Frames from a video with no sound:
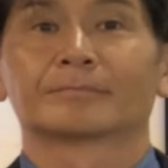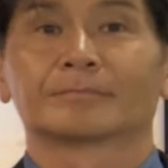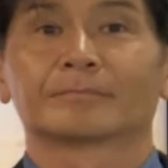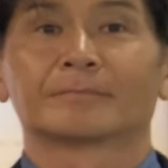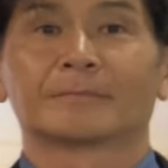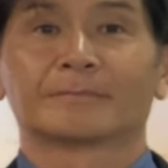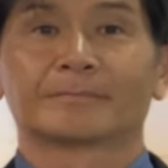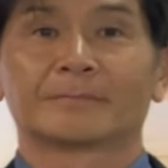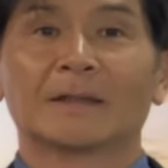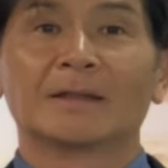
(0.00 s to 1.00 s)

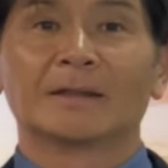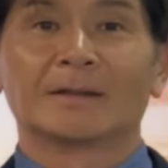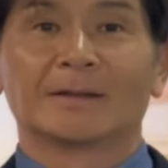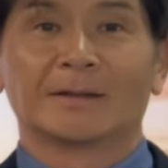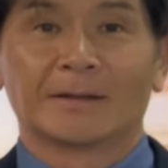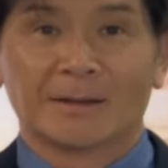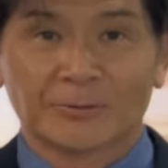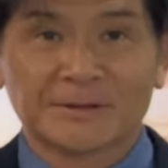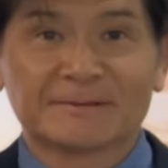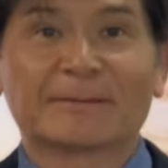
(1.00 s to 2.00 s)
トラベラーチャンネル。
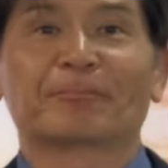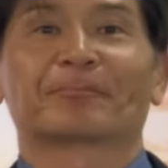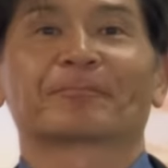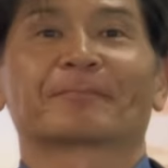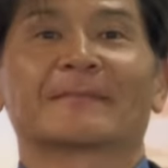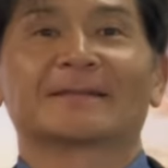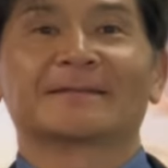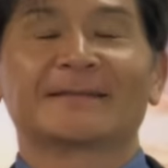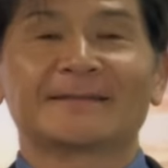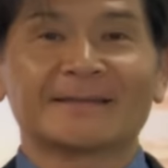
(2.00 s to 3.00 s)
こんにちは。
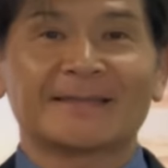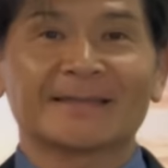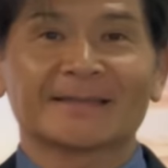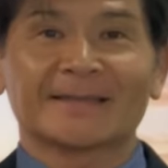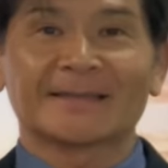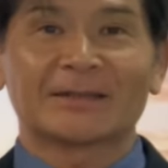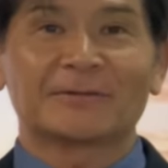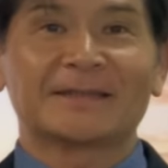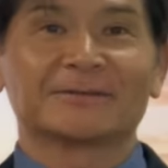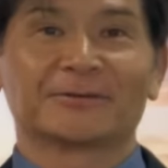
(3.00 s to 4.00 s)
JST で海外
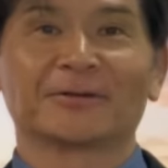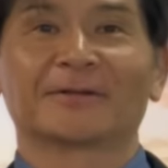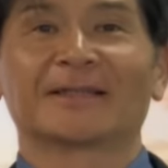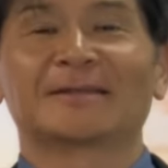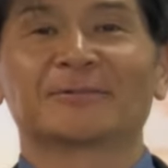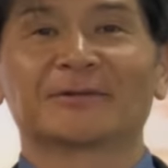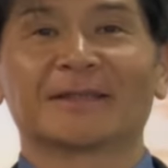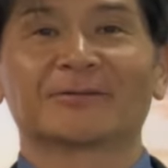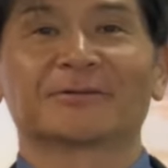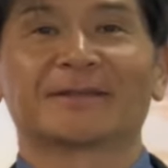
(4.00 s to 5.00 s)
ウェディングとハネムーンを
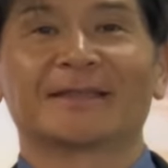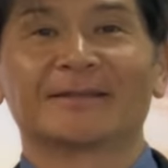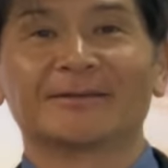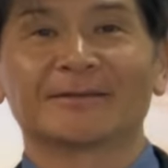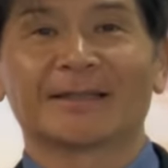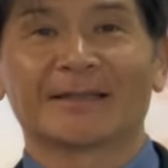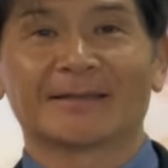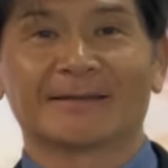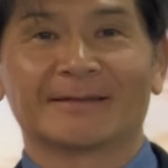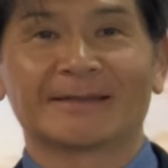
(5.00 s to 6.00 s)
担当している早
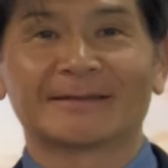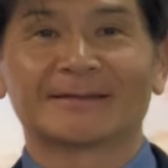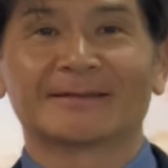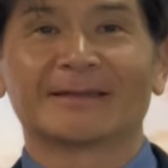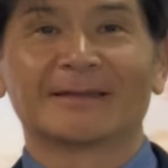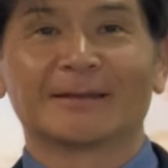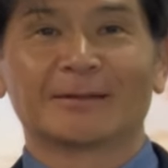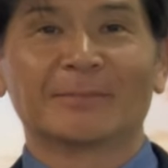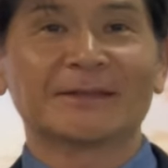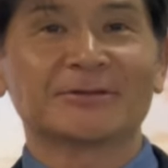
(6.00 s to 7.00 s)
川です。
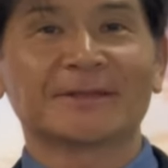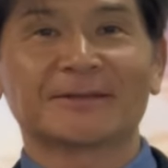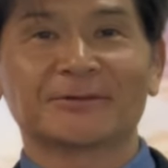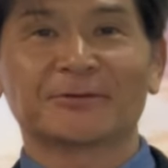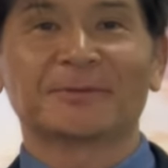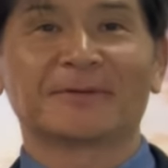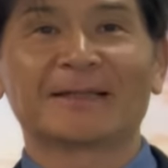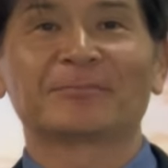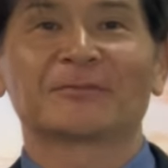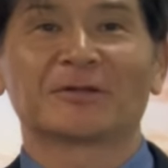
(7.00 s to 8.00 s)
毎週月曜日
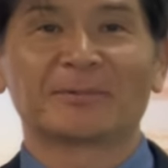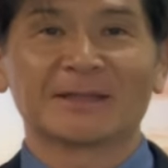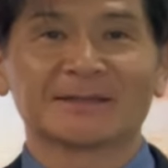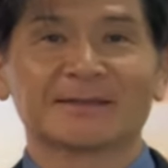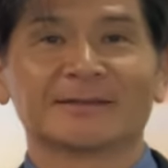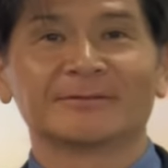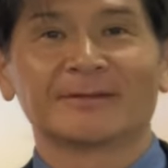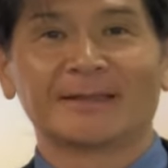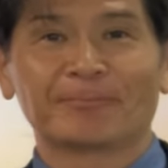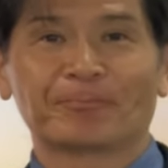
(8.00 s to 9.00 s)
はトラベラーチャンネル
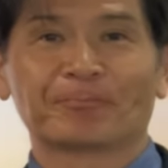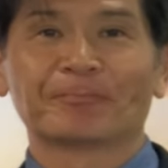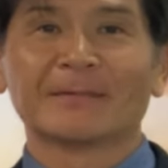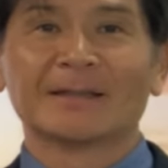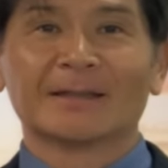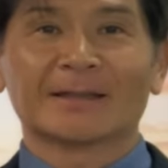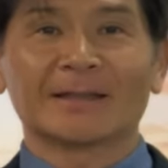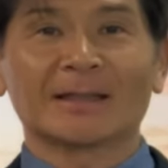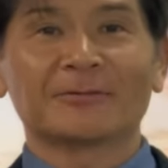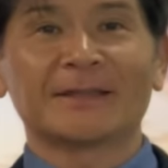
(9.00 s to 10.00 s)
で
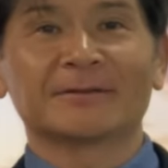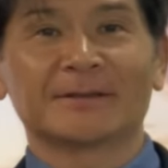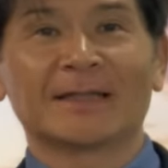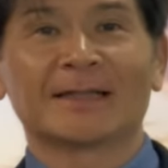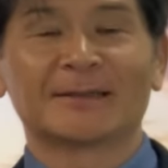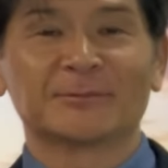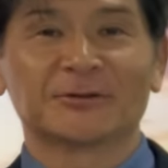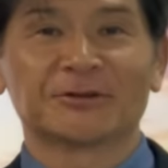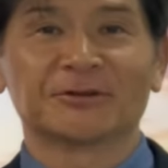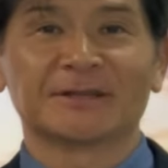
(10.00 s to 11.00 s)
海外ウェディングやハネムーン
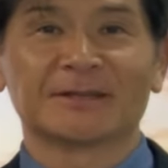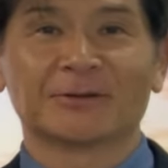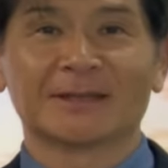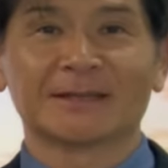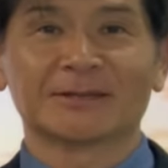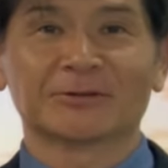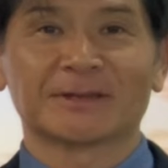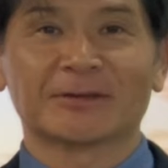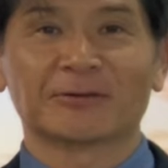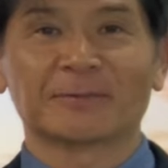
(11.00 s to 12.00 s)
を中心にお話をし
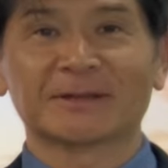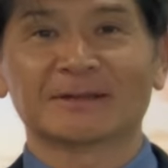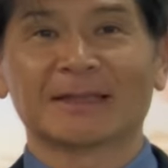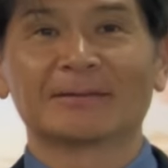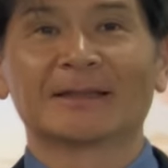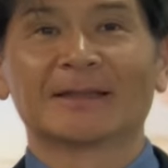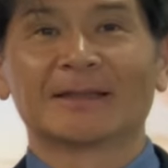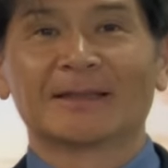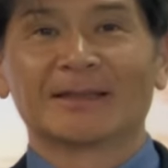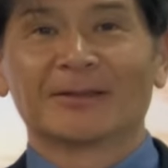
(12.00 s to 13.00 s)
ておりますが、
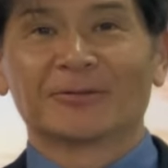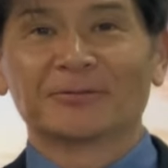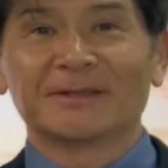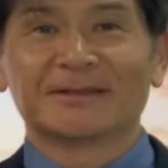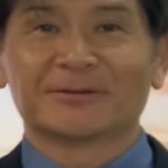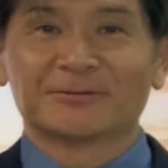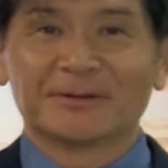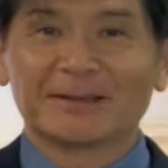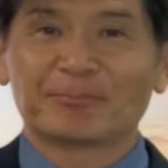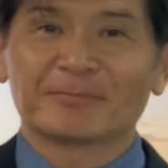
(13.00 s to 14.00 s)
本日
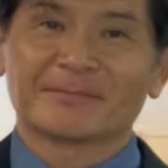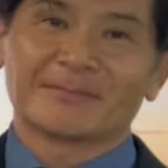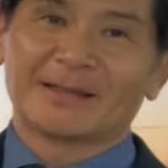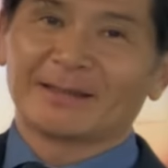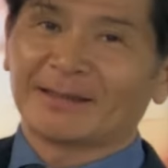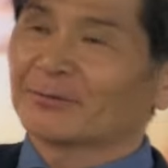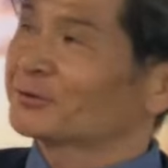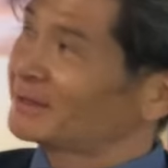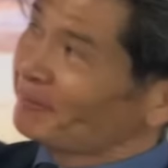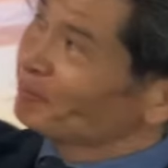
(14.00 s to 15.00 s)
は、こ
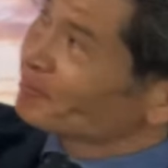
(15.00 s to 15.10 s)
ちら